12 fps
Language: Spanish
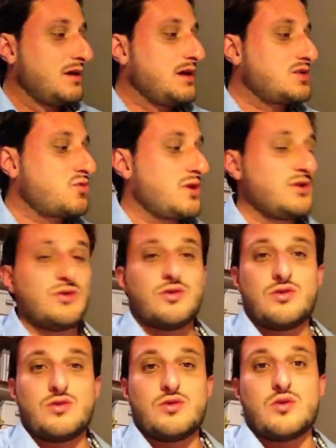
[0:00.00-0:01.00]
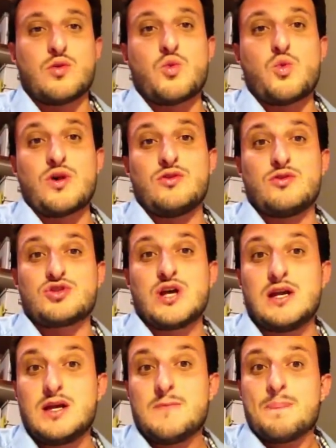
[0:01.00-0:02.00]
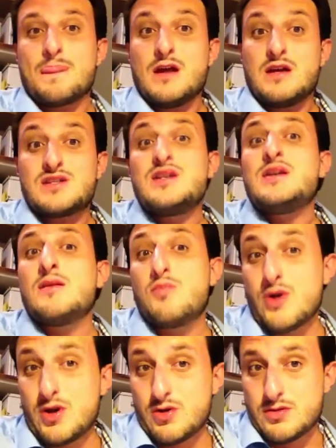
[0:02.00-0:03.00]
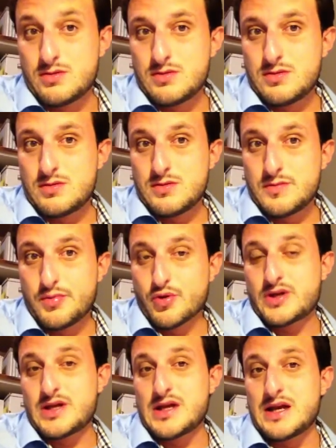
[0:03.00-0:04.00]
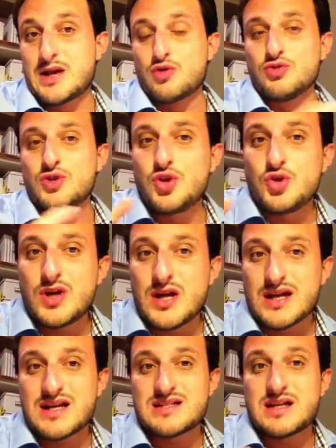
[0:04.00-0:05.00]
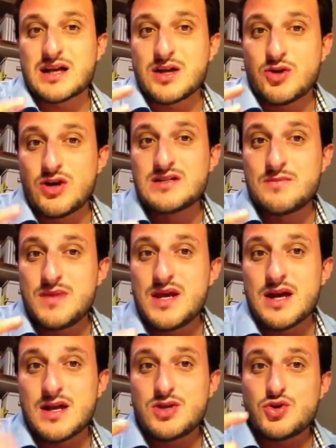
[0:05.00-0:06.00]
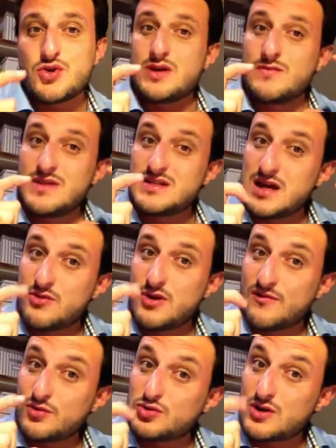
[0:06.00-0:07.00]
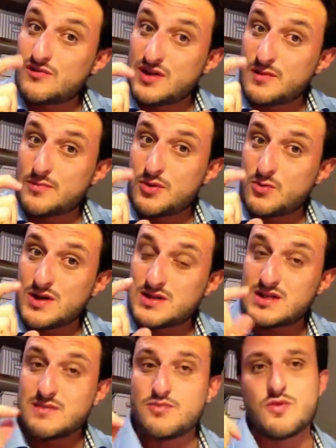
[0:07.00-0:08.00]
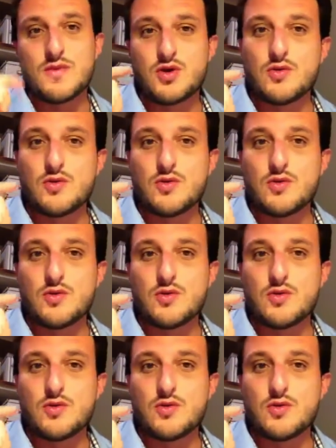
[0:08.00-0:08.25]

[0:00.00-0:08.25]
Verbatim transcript: es cuando, cuando salí. Sin el vuelo, porque la condición era que hasta que no les enviara yo el visado, la fotografía por WhatsApp, no me